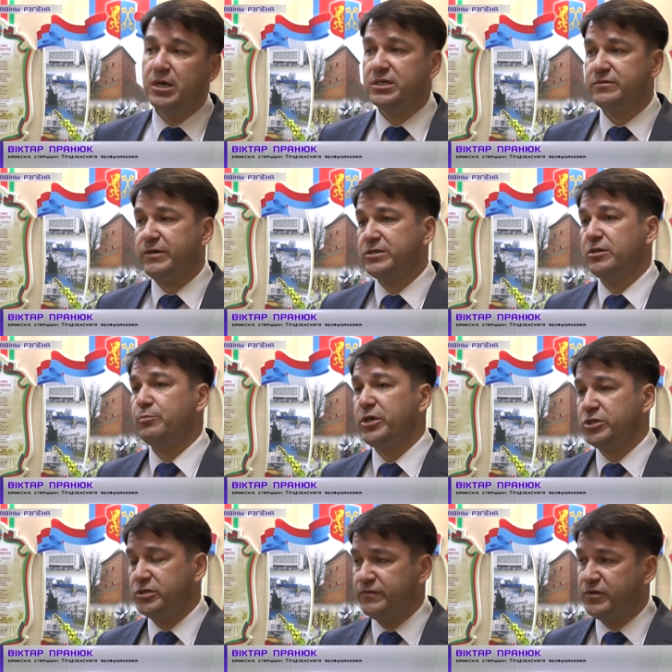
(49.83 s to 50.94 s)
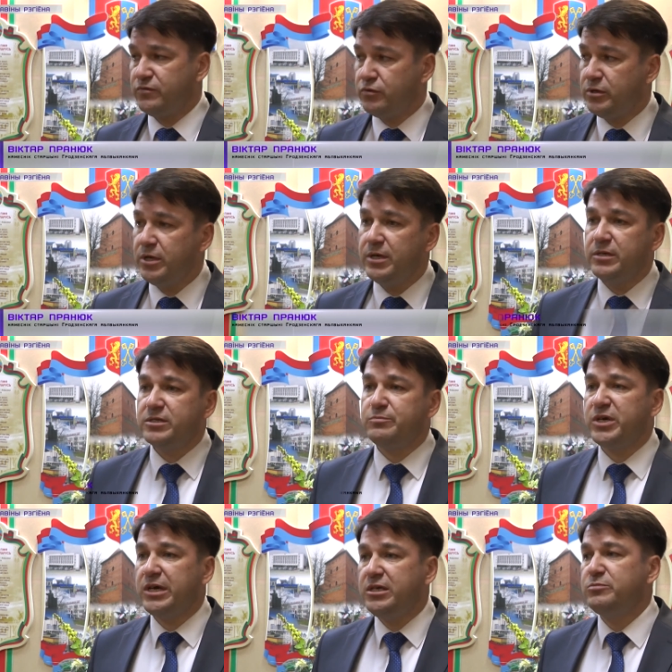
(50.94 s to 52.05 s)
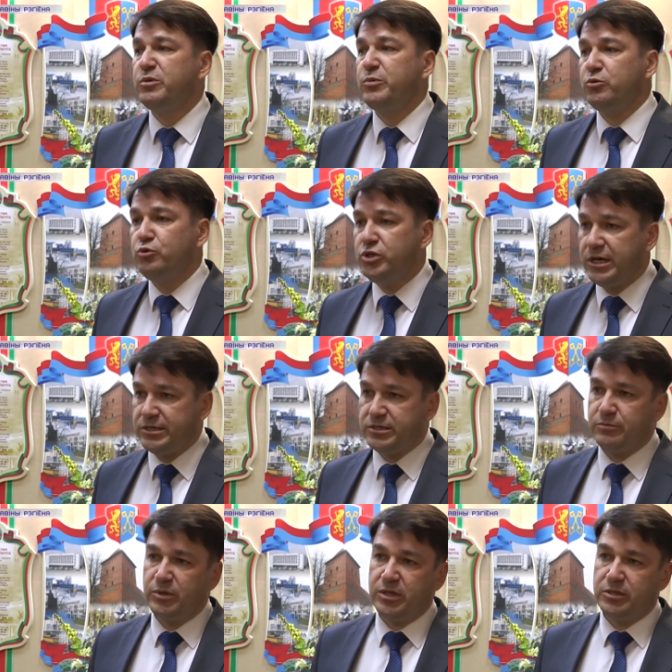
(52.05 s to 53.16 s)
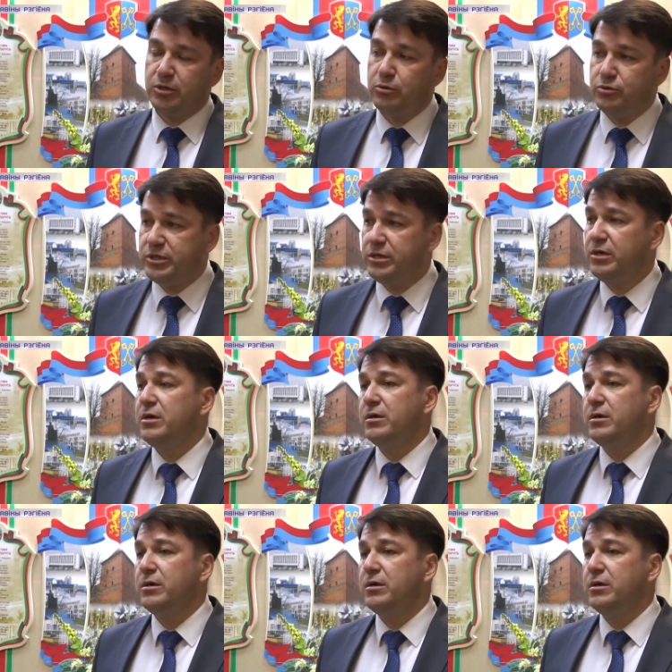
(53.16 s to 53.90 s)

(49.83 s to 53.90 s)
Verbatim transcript: связанных прежде всего с механизмами участия молодых людей